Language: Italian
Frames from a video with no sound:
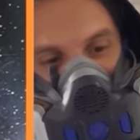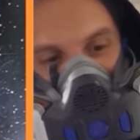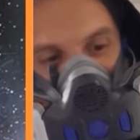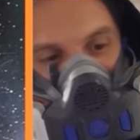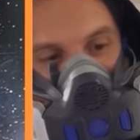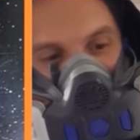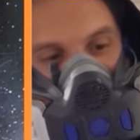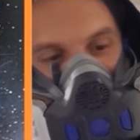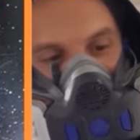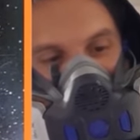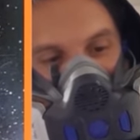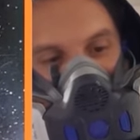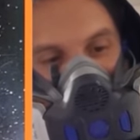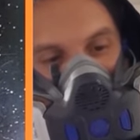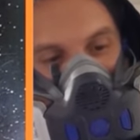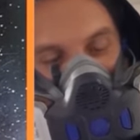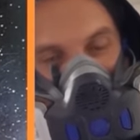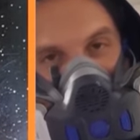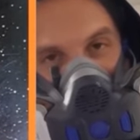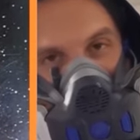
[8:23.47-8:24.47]
eh, il
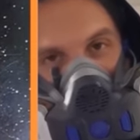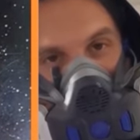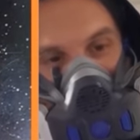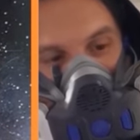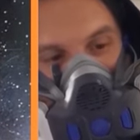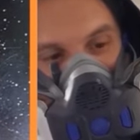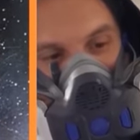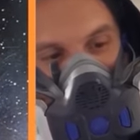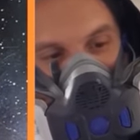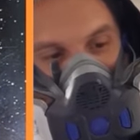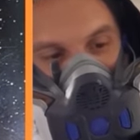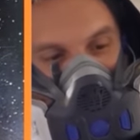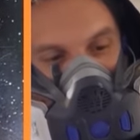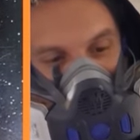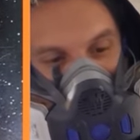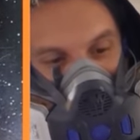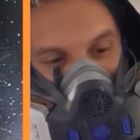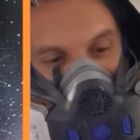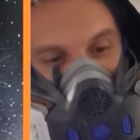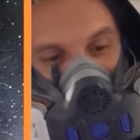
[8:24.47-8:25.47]
pigmento si
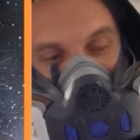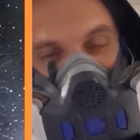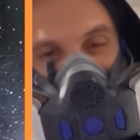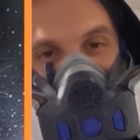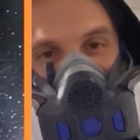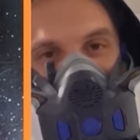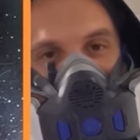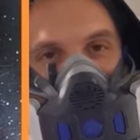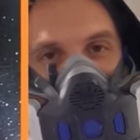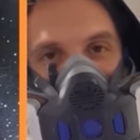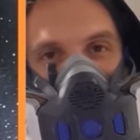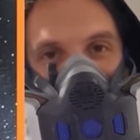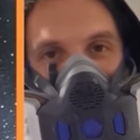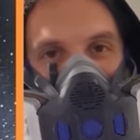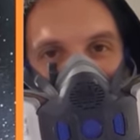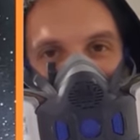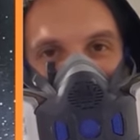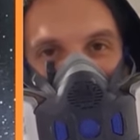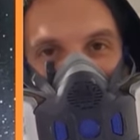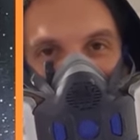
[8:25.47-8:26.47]
deposita e va a
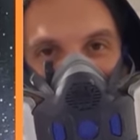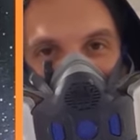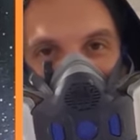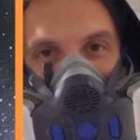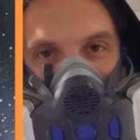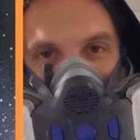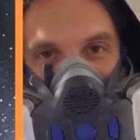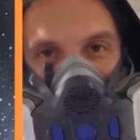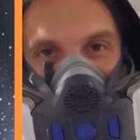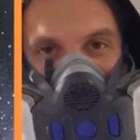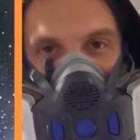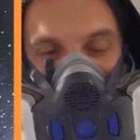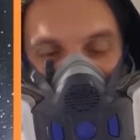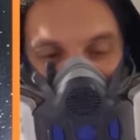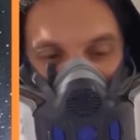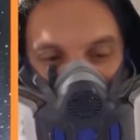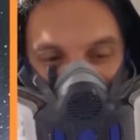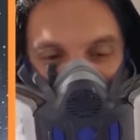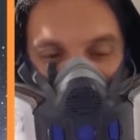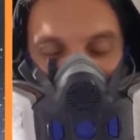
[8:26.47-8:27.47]
bloccare anche la
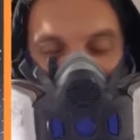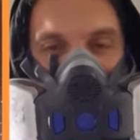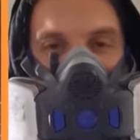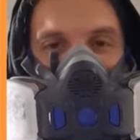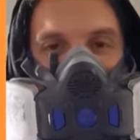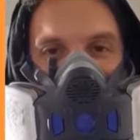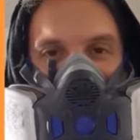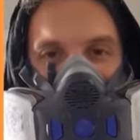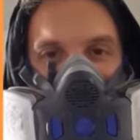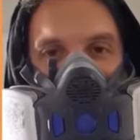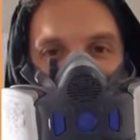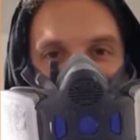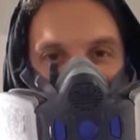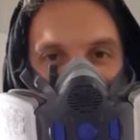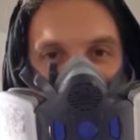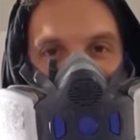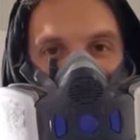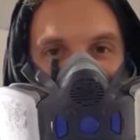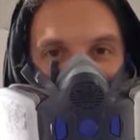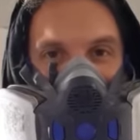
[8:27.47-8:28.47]
pallina, quindi quando andiamo a
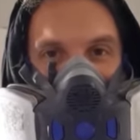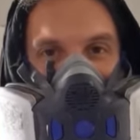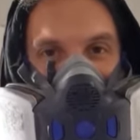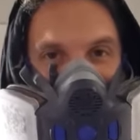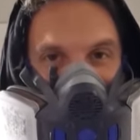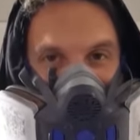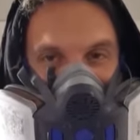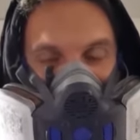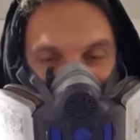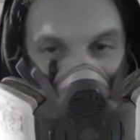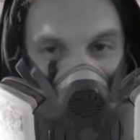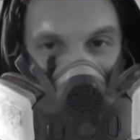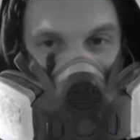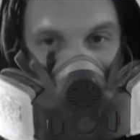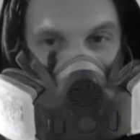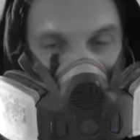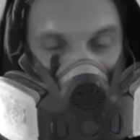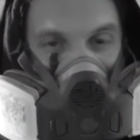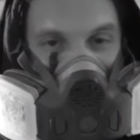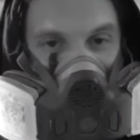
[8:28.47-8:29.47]
sbattere
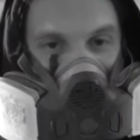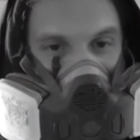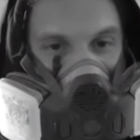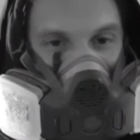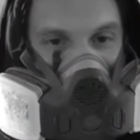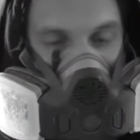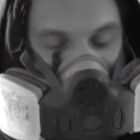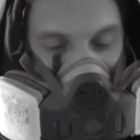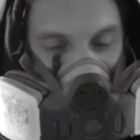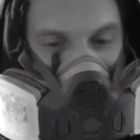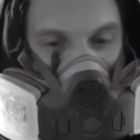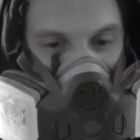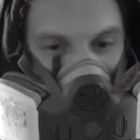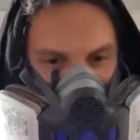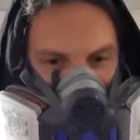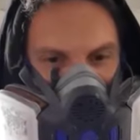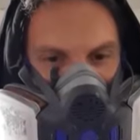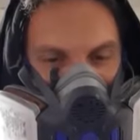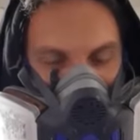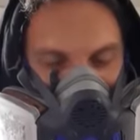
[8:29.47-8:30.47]

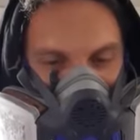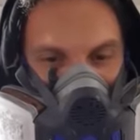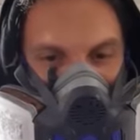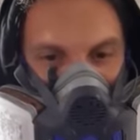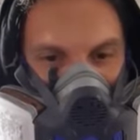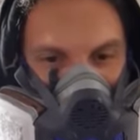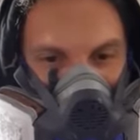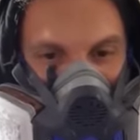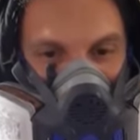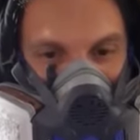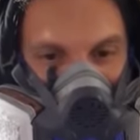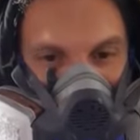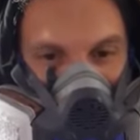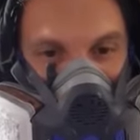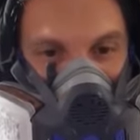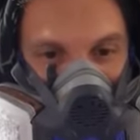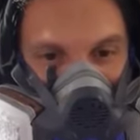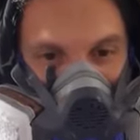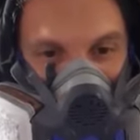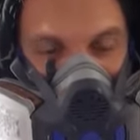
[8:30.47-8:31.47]
non sbatte la
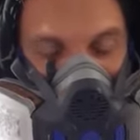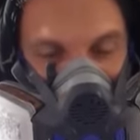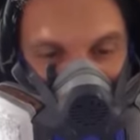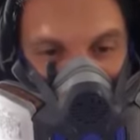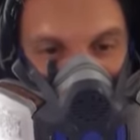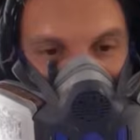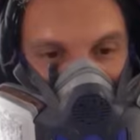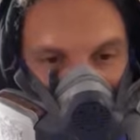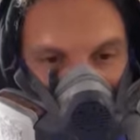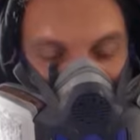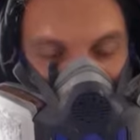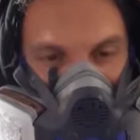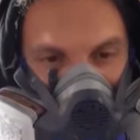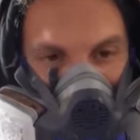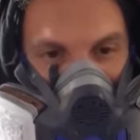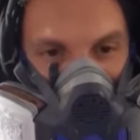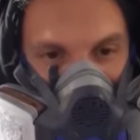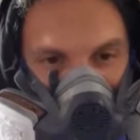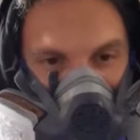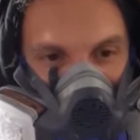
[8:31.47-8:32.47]
pallina. Dopo
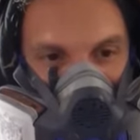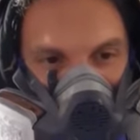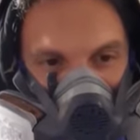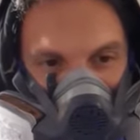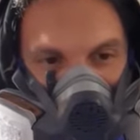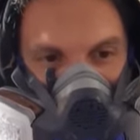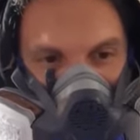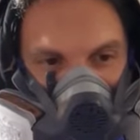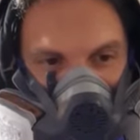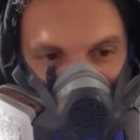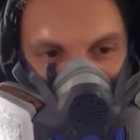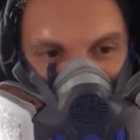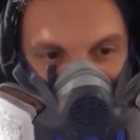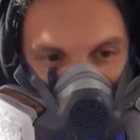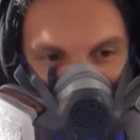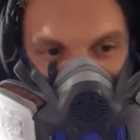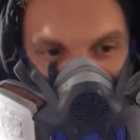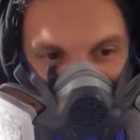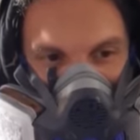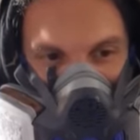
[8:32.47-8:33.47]
un po',
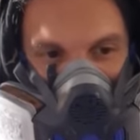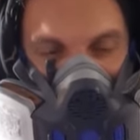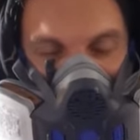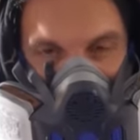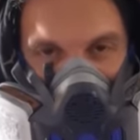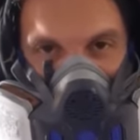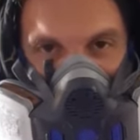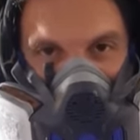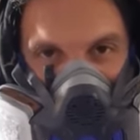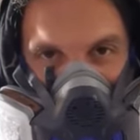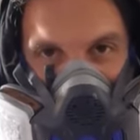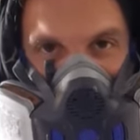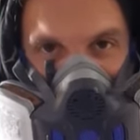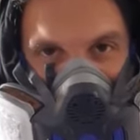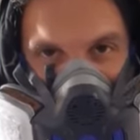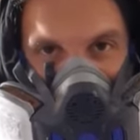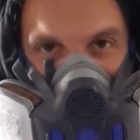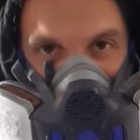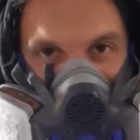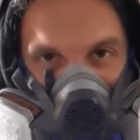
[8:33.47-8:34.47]

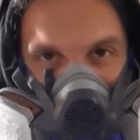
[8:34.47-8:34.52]
sentite,